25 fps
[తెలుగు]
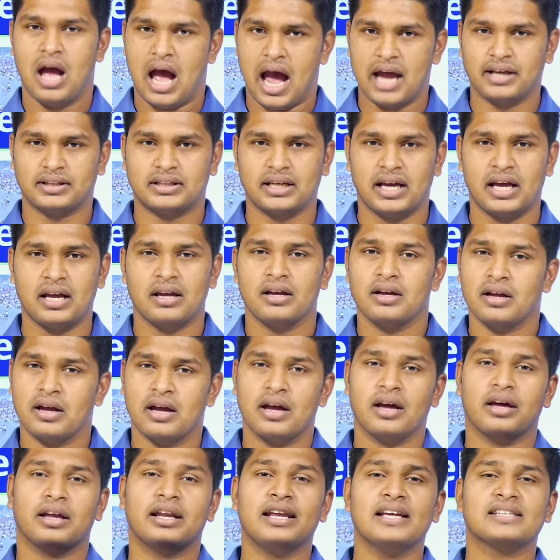అయితే
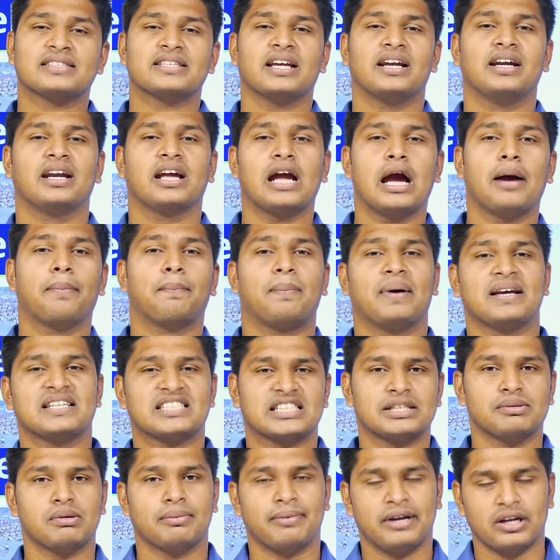రీసెంట్గా
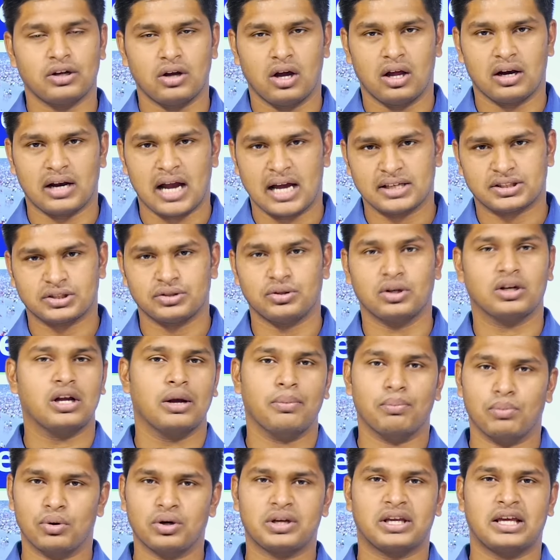పశ్చిమ బెంగాల్ రాష్ట్రం యొక్క
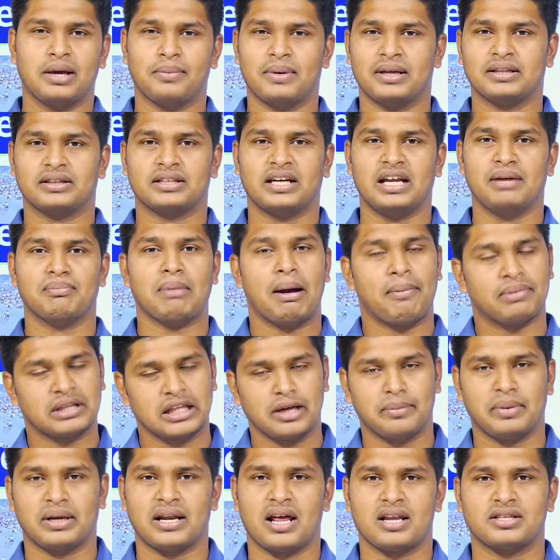ముఖ్యమంత్రి మమతా
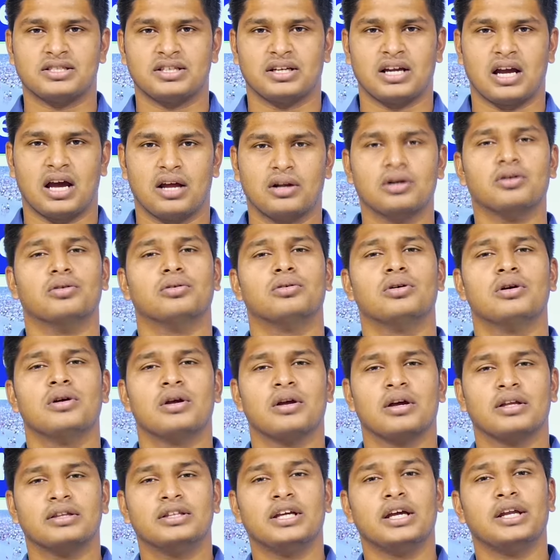బెనర్జీ గారు
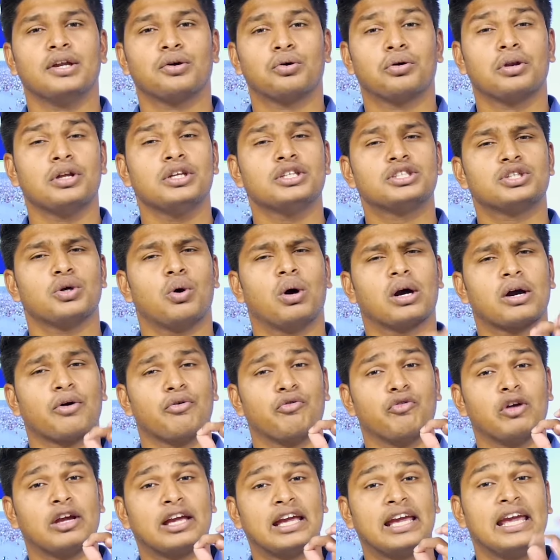దీని గురించి ఒక
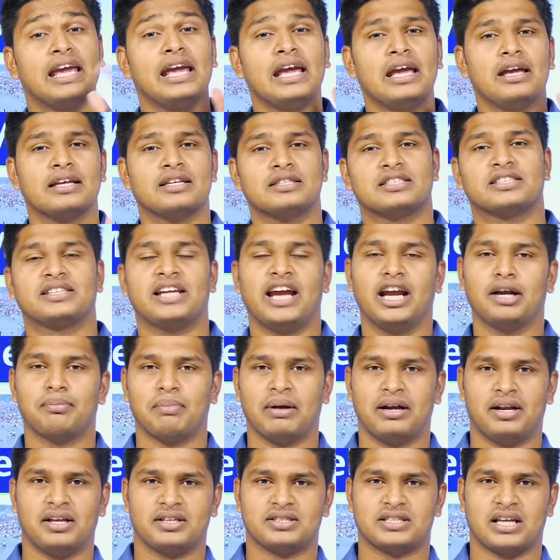కీ
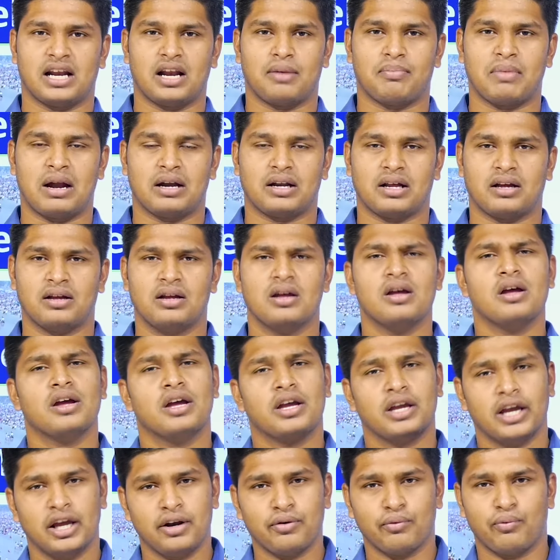స్టేట్మెంట్ ఇచ్చారనమాట
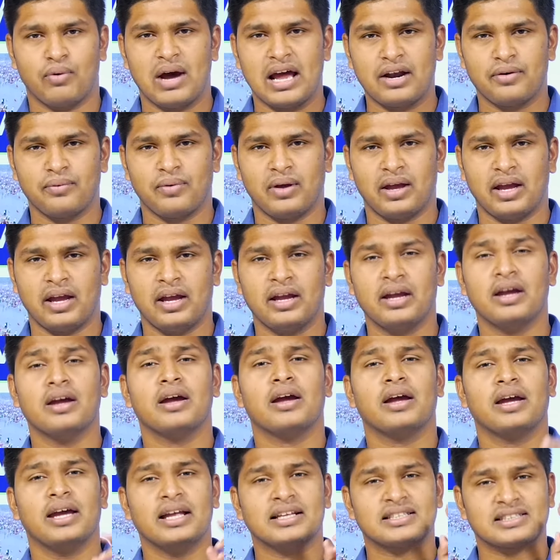ఇన్ వన్ వే
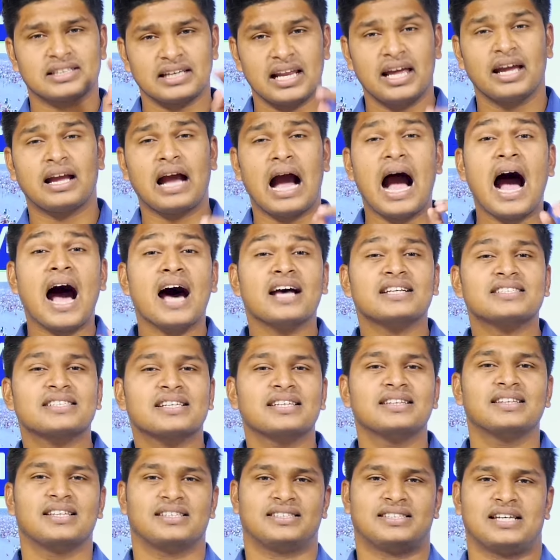ఇట్స్ లైక్ ఆస్క్
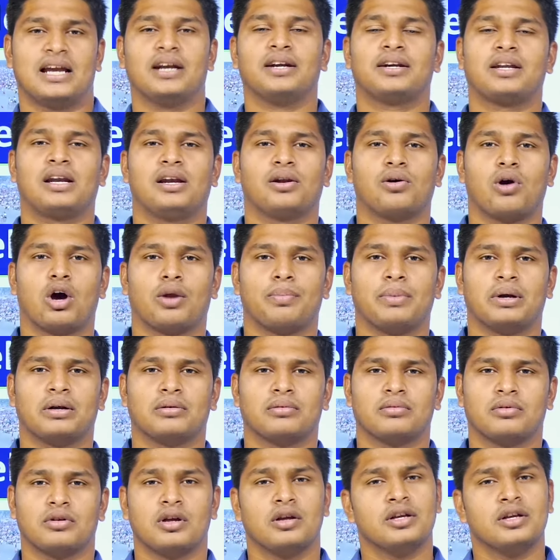ఇన్ ద సెంట్రల్ గవర్నమెంట్